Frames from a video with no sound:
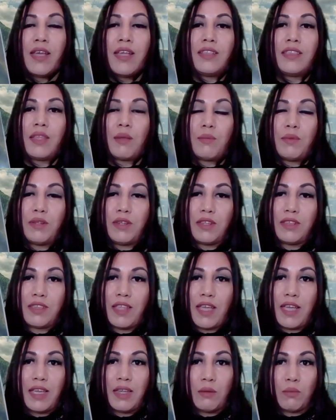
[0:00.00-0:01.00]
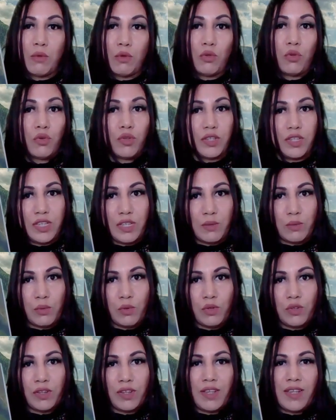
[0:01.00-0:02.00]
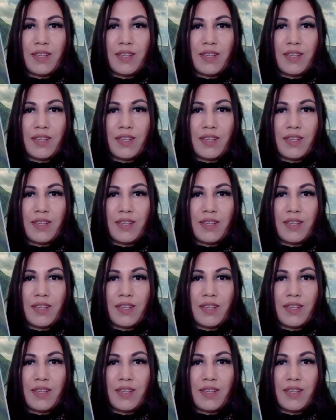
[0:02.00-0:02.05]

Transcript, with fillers: También está en modo ebook